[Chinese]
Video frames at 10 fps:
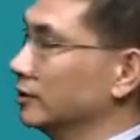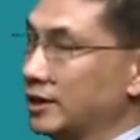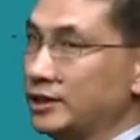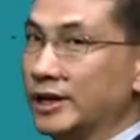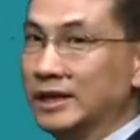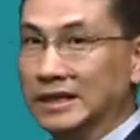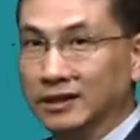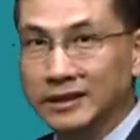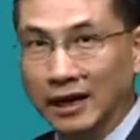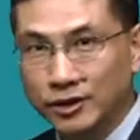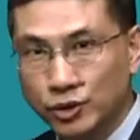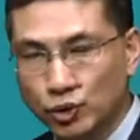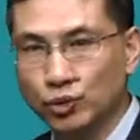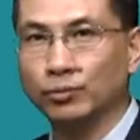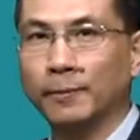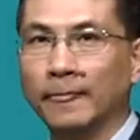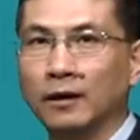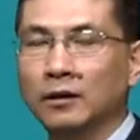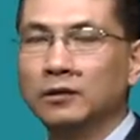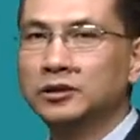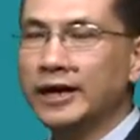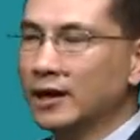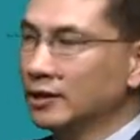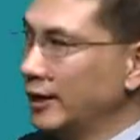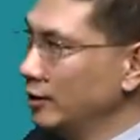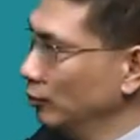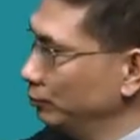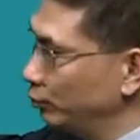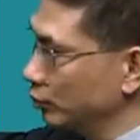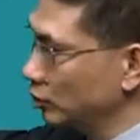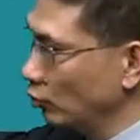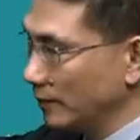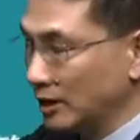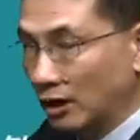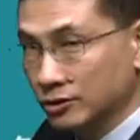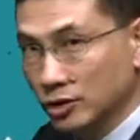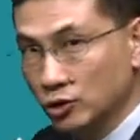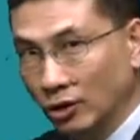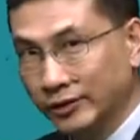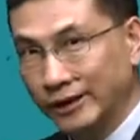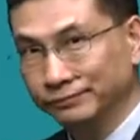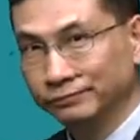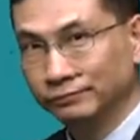的一些影响因素，这个内容不是我们考试的主要点，